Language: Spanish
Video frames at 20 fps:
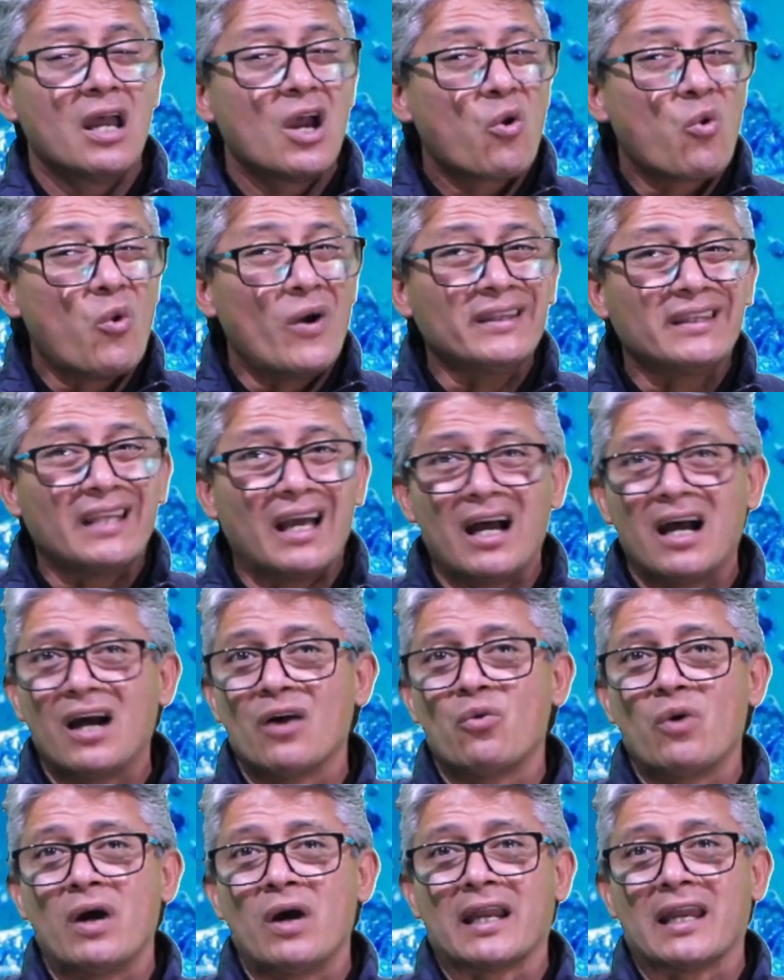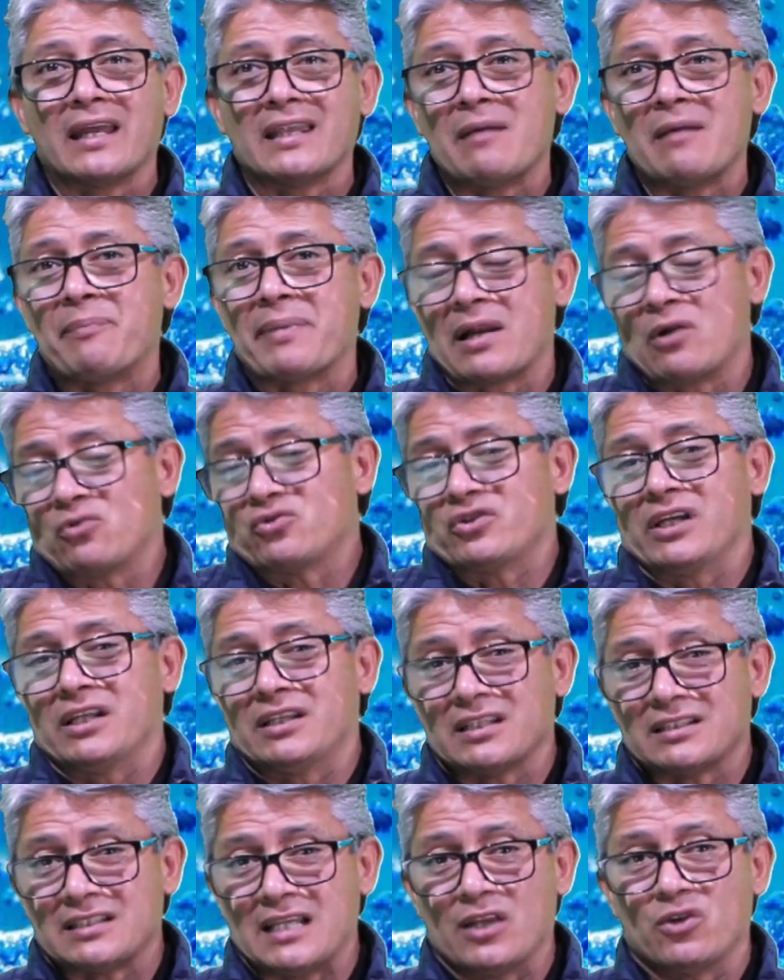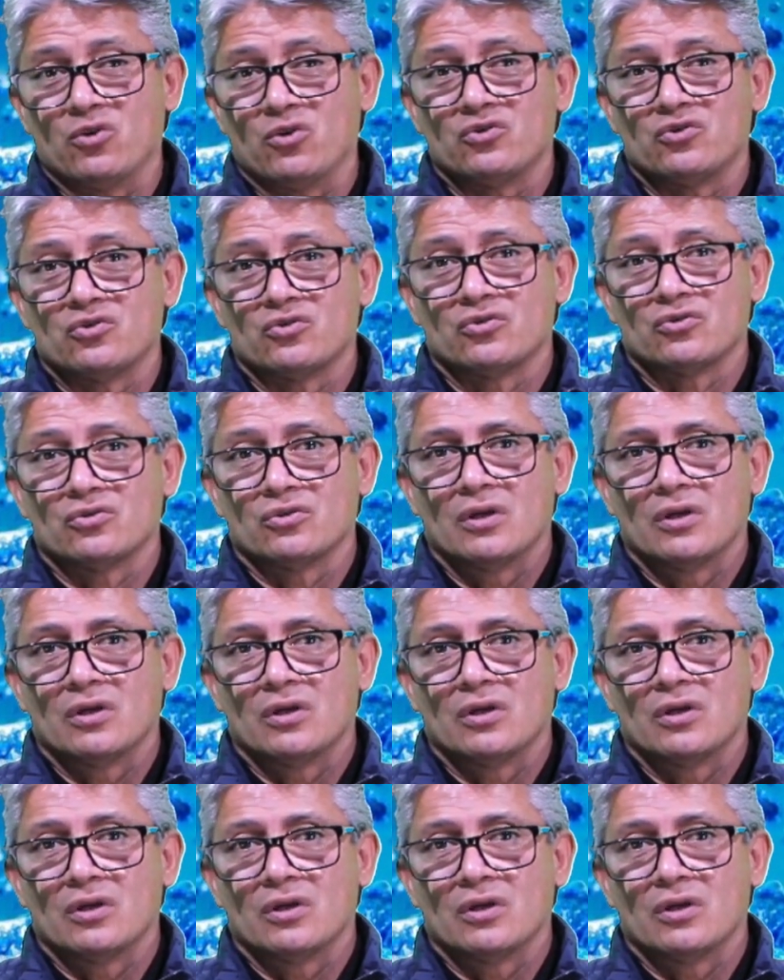¿Cuánta agua queda para los siguientes años?